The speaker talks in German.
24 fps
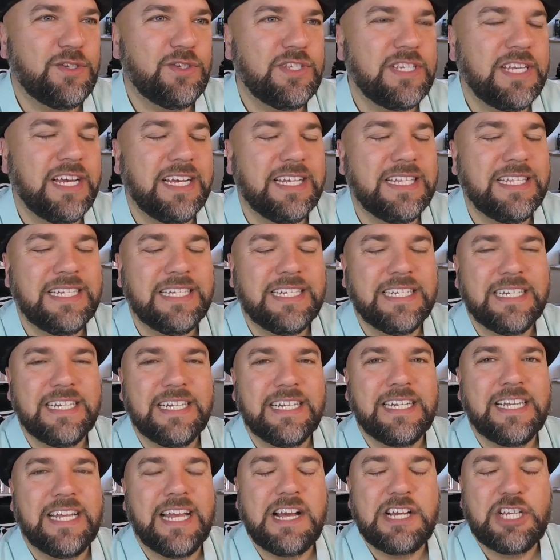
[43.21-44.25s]
zu sein.
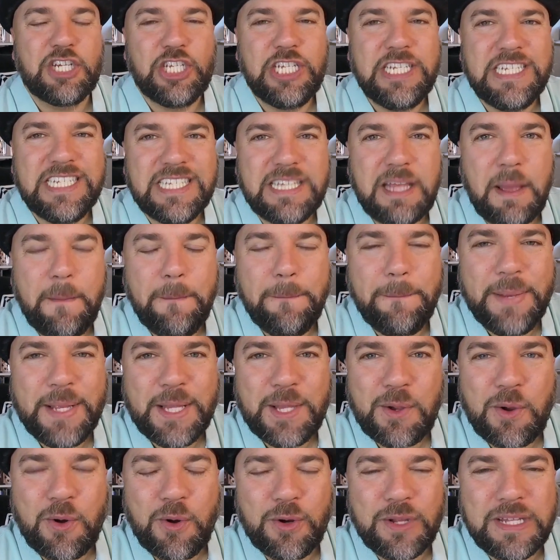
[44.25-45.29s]
Ja, schießt der
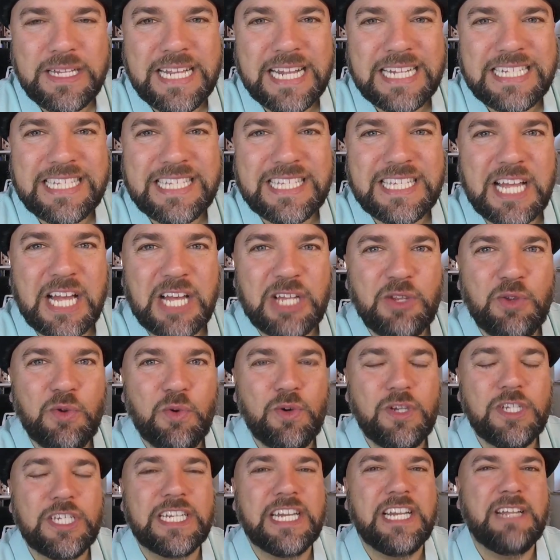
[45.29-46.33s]
Bitcoin jetzt da
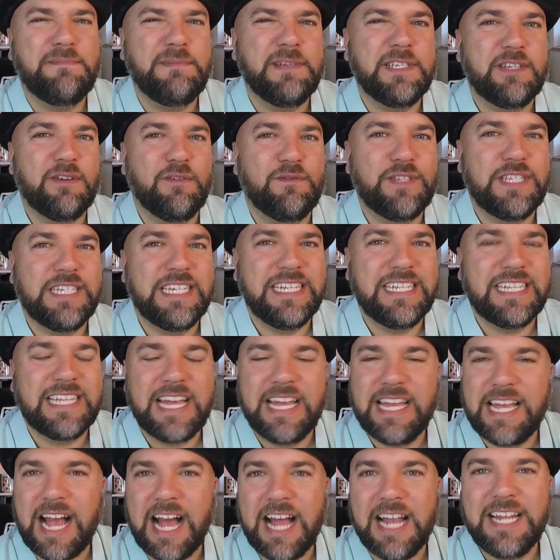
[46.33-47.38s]
durch, geht bis auf
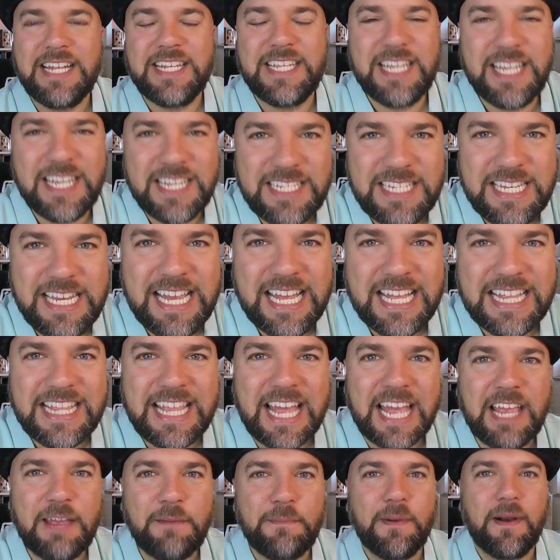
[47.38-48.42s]
10k. Alles ist hier
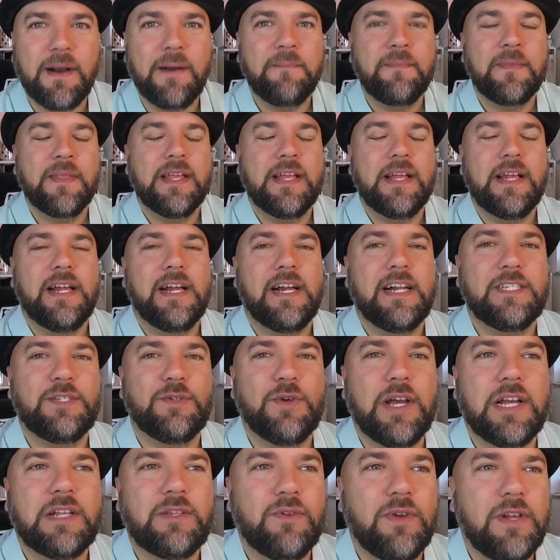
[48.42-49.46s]
denkbar.
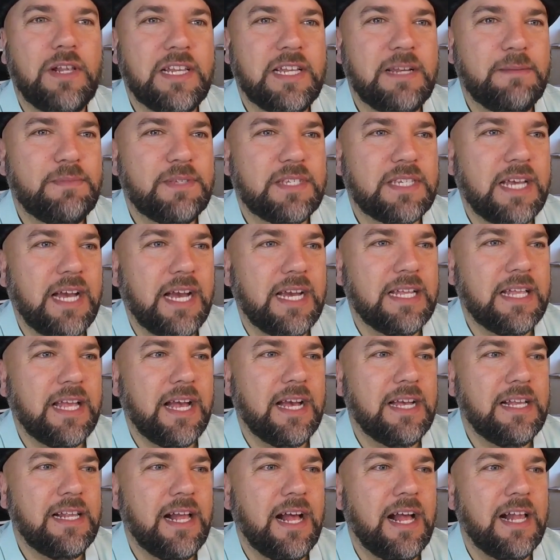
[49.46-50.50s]
Also aktuell gibt es kein
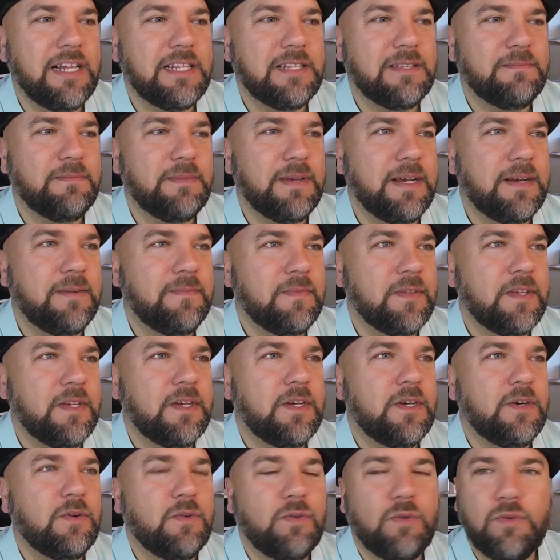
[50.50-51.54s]
Halten mehr.
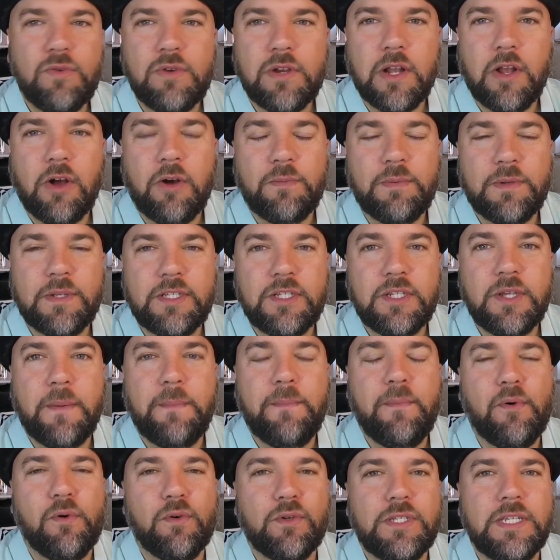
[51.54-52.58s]
Unglaublich
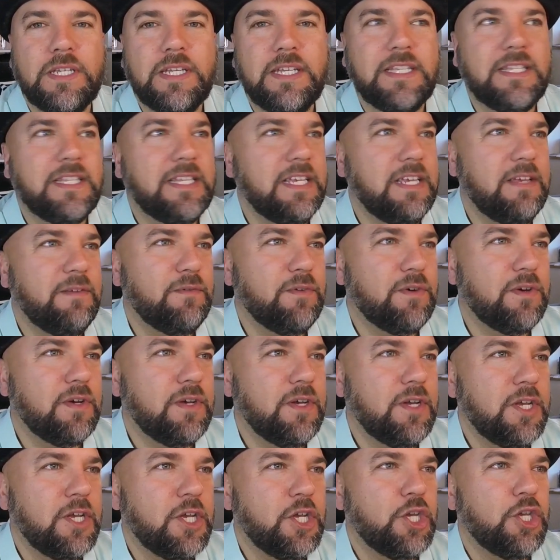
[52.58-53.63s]

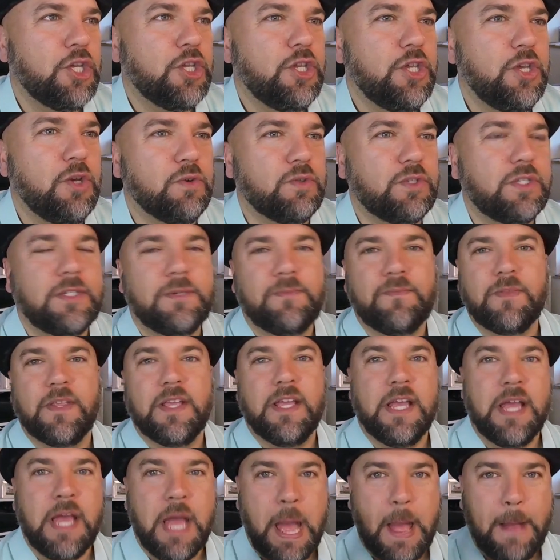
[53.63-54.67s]
positive News.
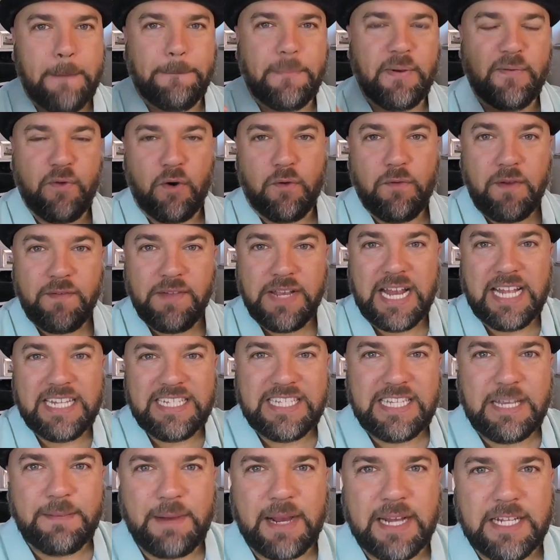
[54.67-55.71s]
Bevor wir wieder ins
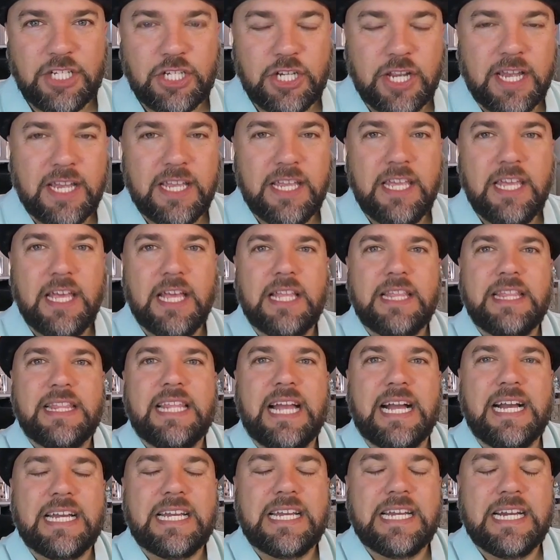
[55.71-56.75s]
Thema einsteigen, hier ein
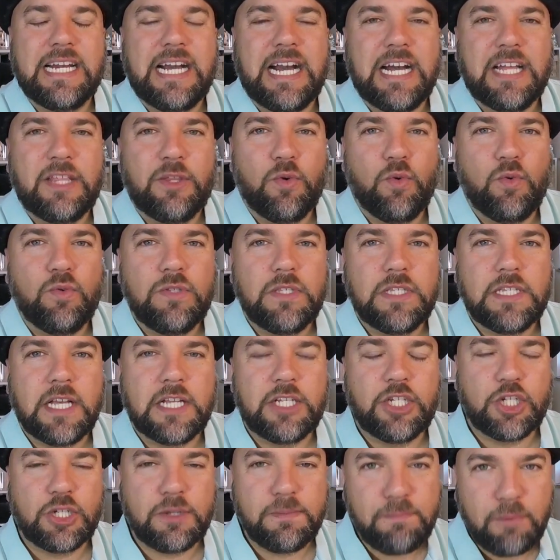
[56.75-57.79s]
Danke an
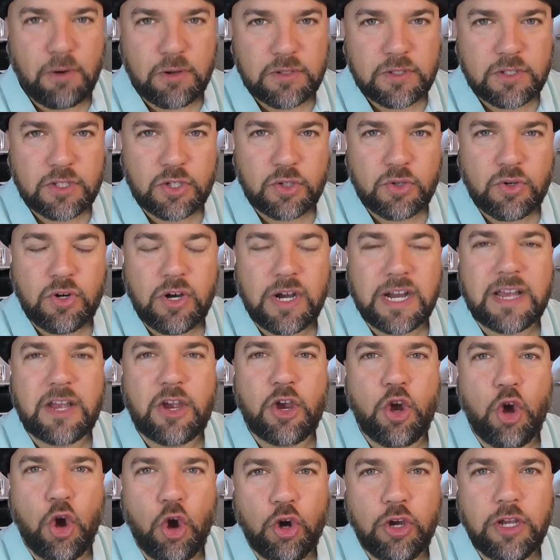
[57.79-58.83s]
unseren Sponsor
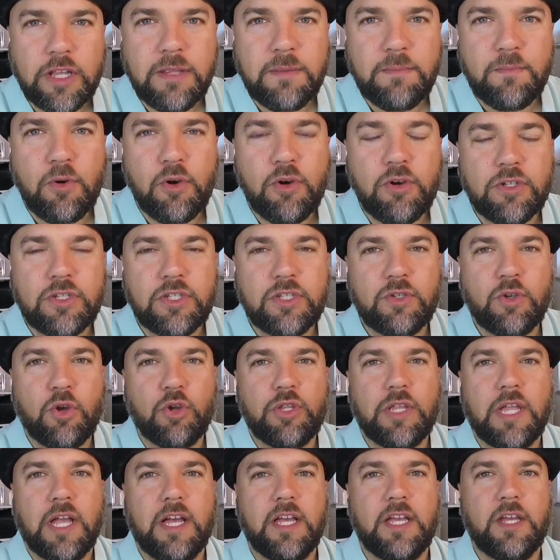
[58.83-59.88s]

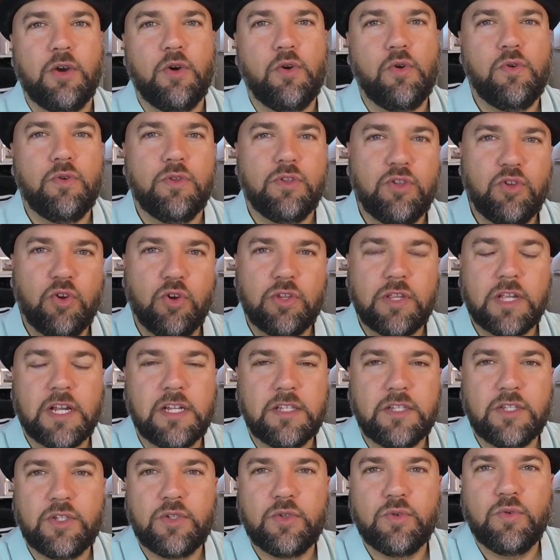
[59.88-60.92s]
coinmerse.io. Dort
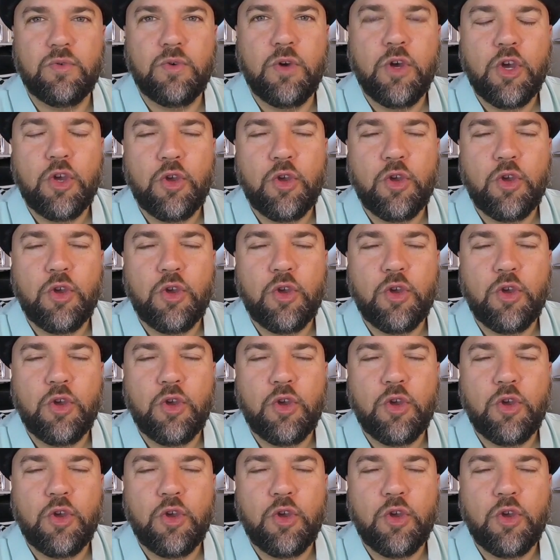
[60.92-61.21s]
kannst du